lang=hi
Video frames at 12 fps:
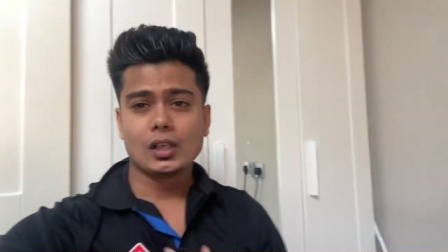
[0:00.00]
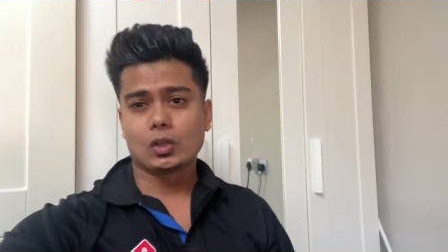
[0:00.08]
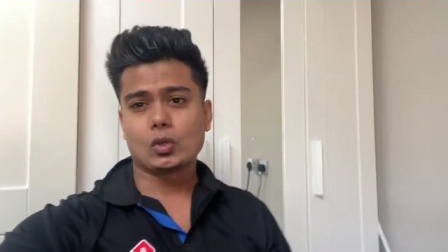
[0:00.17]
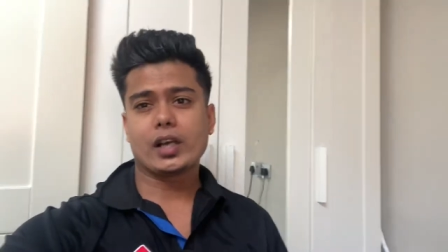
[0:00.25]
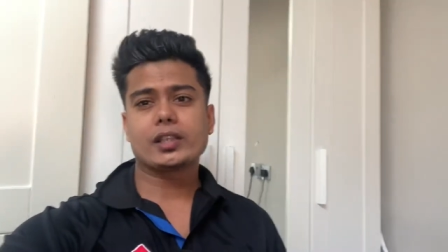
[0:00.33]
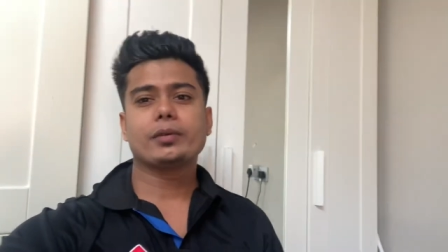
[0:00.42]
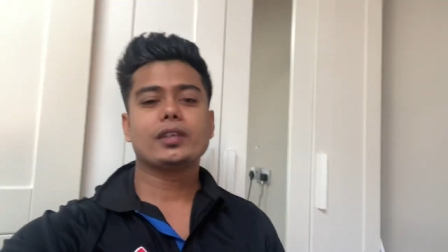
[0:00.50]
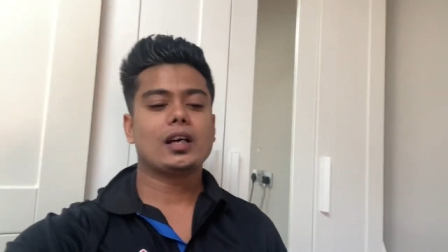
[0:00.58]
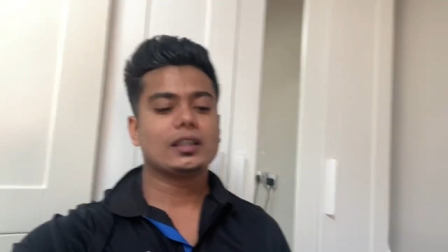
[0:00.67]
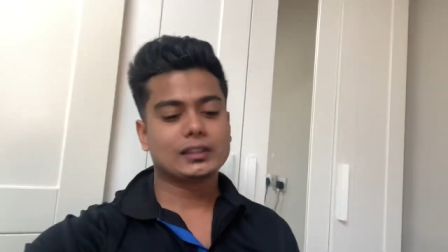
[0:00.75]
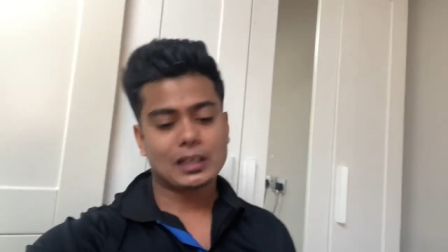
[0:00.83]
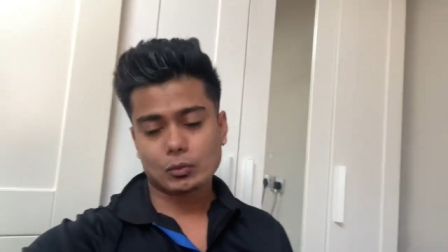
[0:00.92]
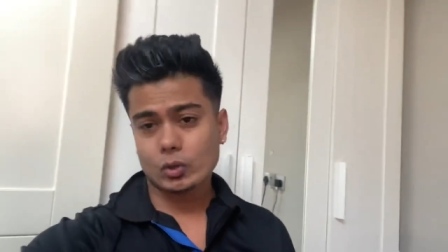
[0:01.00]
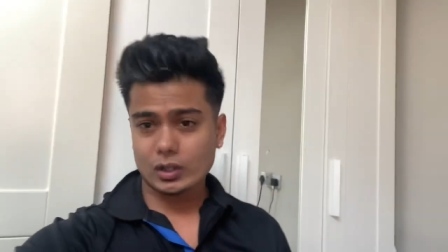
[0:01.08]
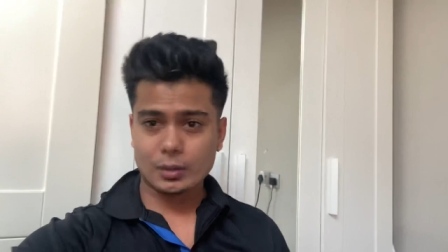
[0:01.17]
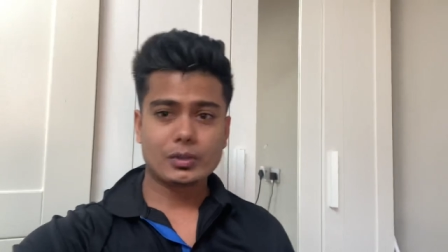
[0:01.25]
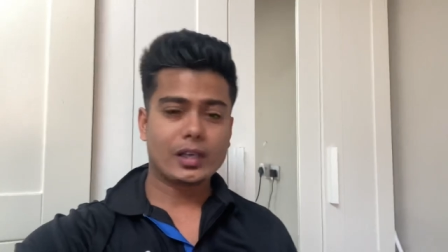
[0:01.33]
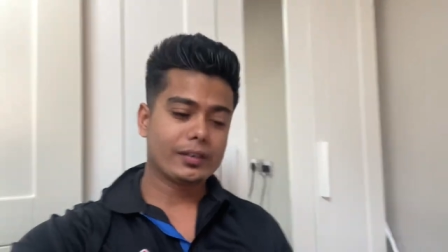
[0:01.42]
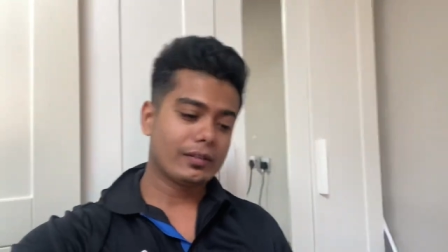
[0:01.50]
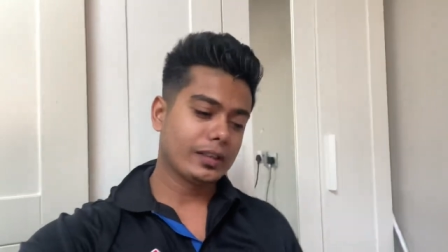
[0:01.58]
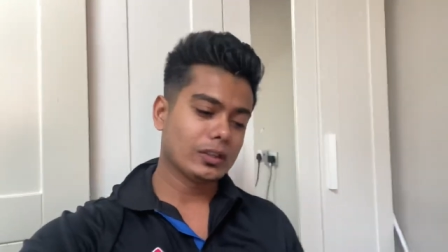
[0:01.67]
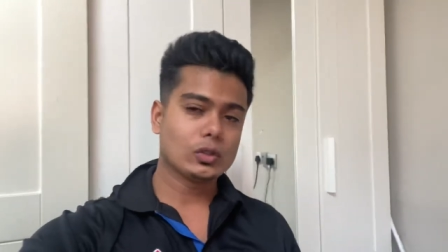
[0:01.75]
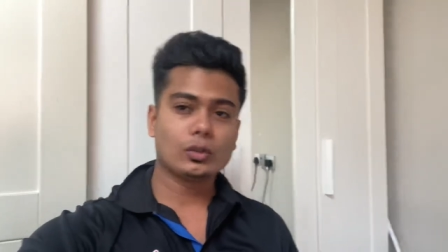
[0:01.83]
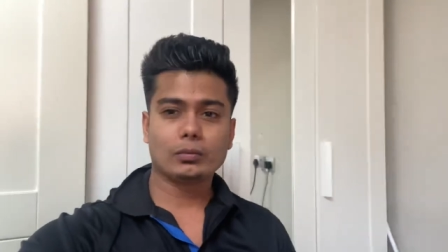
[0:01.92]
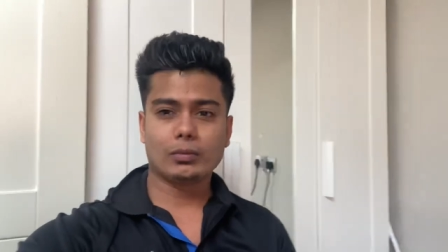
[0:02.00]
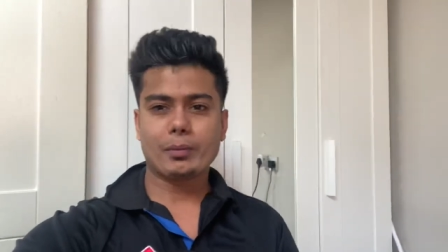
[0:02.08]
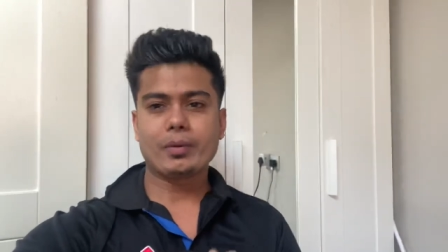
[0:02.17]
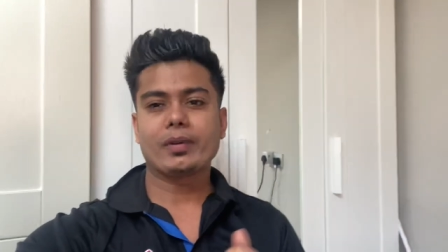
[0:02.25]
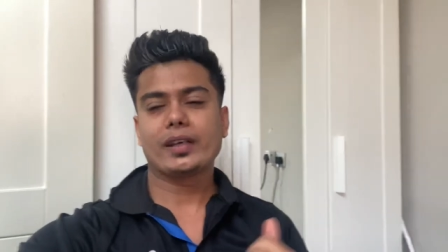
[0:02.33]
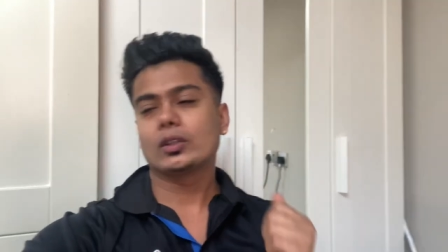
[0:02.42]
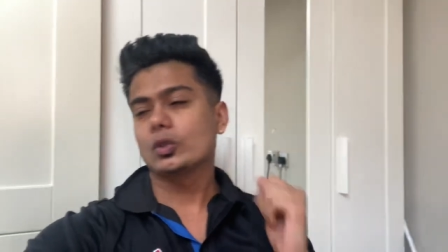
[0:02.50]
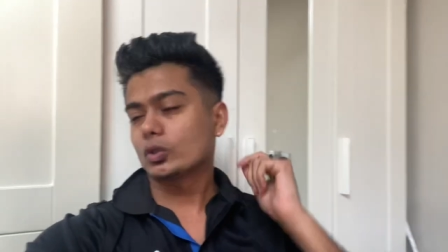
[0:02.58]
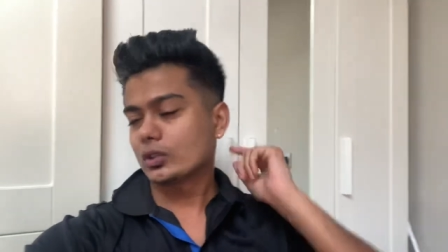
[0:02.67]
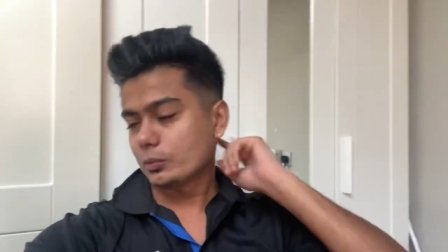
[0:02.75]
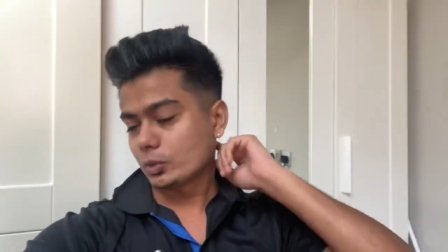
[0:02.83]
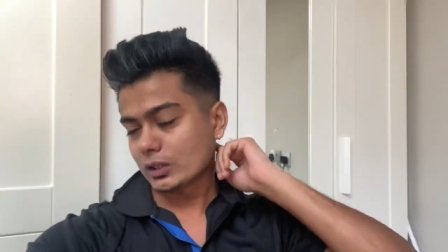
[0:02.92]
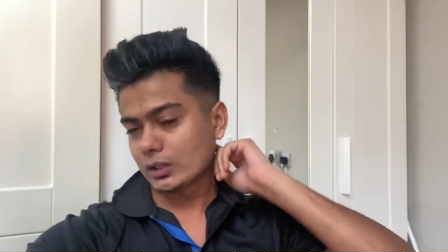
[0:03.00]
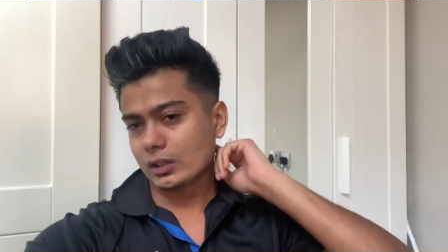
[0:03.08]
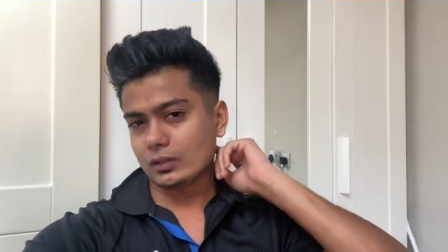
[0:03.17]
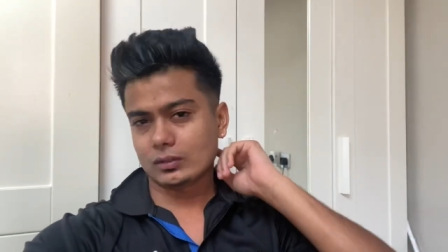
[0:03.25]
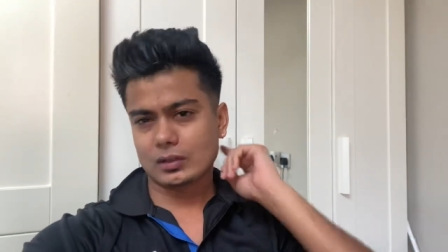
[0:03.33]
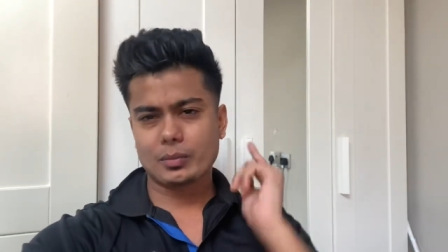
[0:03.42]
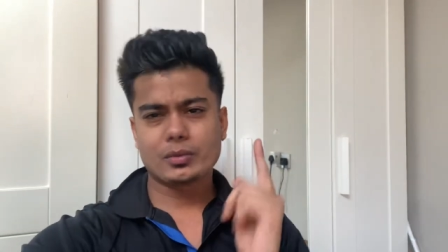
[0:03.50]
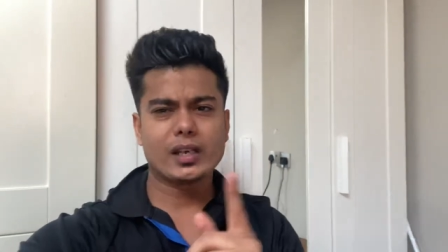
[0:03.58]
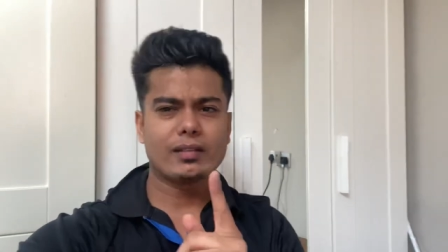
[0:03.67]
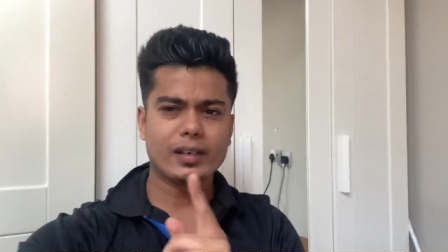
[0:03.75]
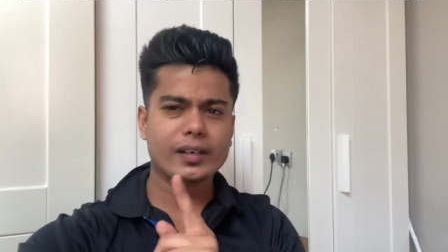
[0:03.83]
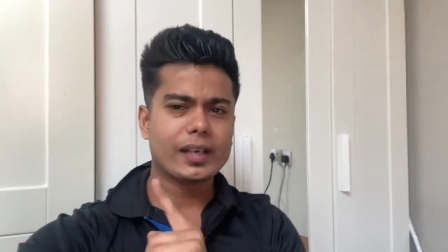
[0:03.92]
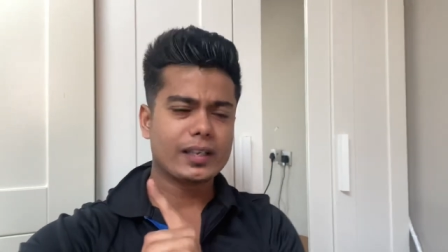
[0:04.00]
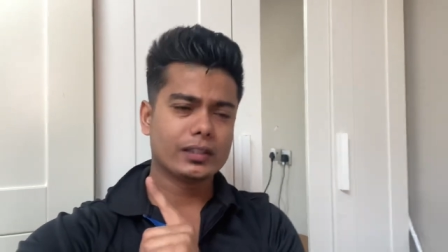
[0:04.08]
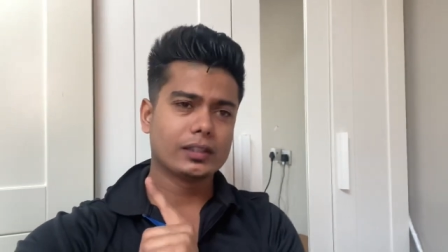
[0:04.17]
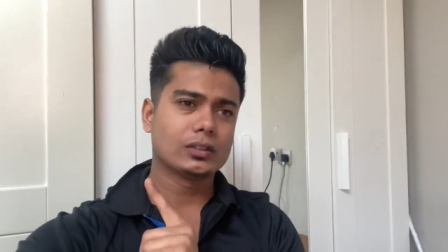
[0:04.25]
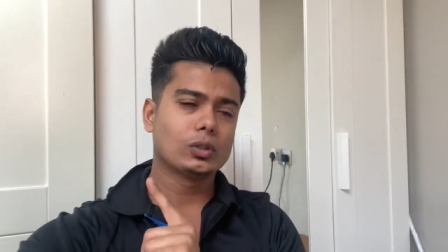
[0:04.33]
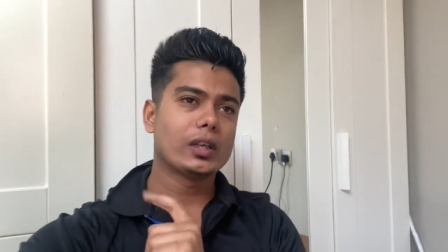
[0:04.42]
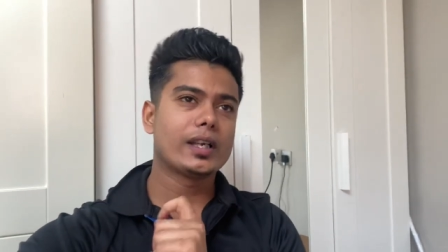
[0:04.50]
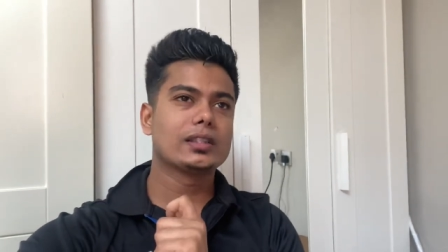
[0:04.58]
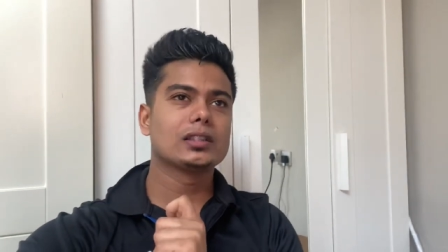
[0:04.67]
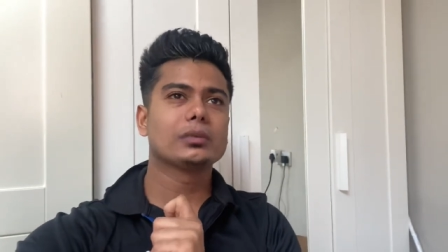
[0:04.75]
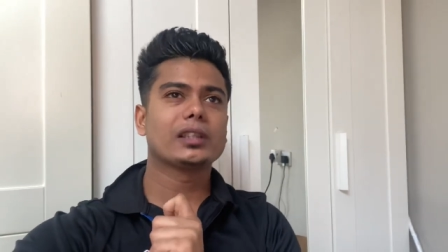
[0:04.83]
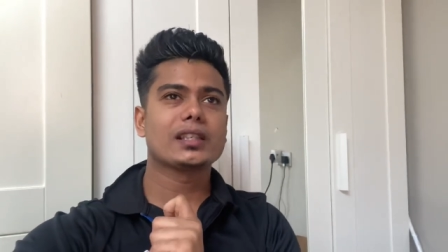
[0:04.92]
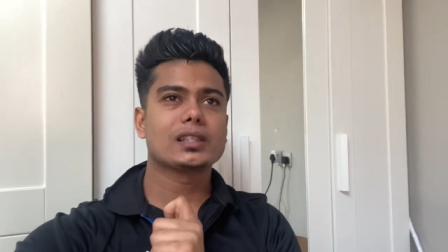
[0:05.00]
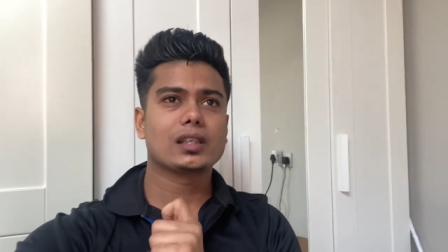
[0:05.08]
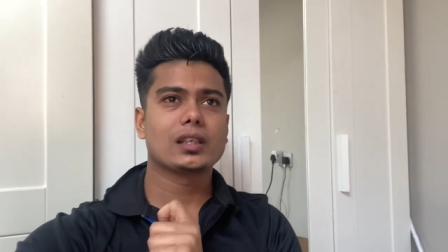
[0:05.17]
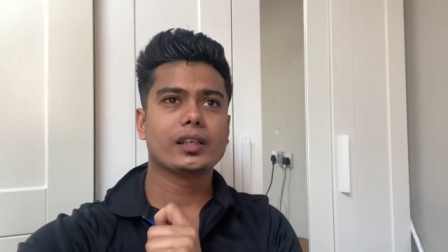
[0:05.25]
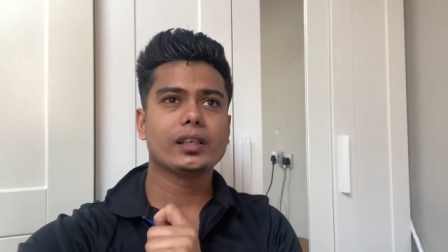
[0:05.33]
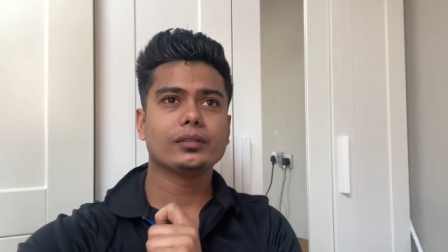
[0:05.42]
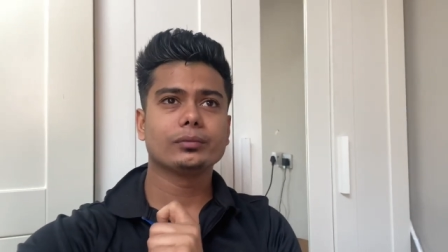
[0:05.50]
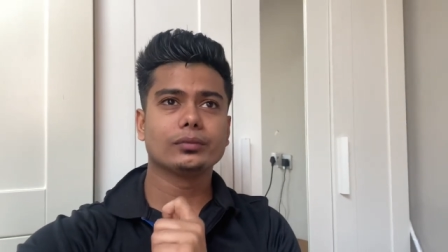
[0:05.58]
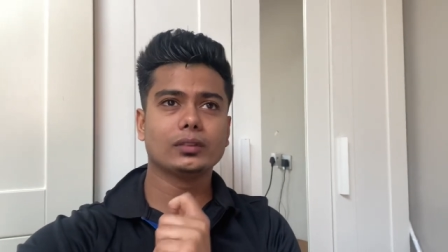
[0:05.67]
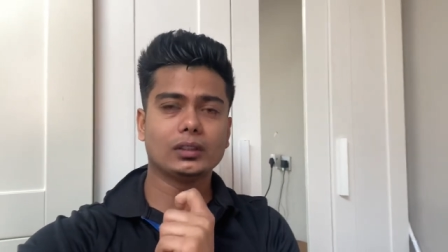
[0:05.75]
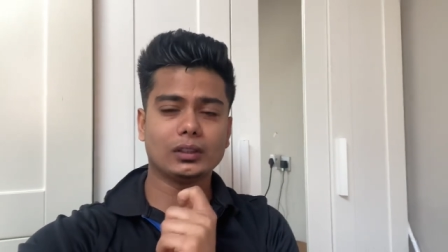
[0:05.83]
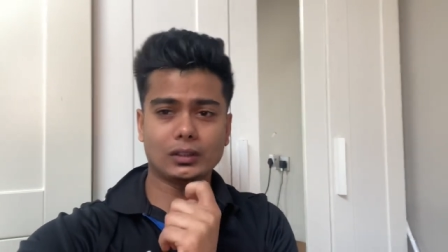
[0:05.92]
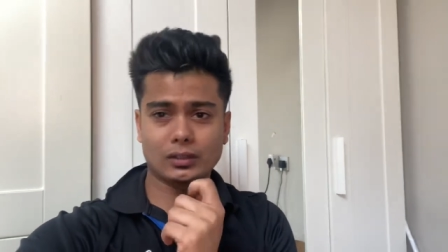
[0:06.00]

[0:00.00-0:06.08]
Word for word: तो हाँ जी आज शाम को क्लब जाने वाले हैं तो अभी मैंने एक दोस्त से पूछा था हम जाने वाले हैं डाइसिस तो डाइसिस में क्या चक्कर है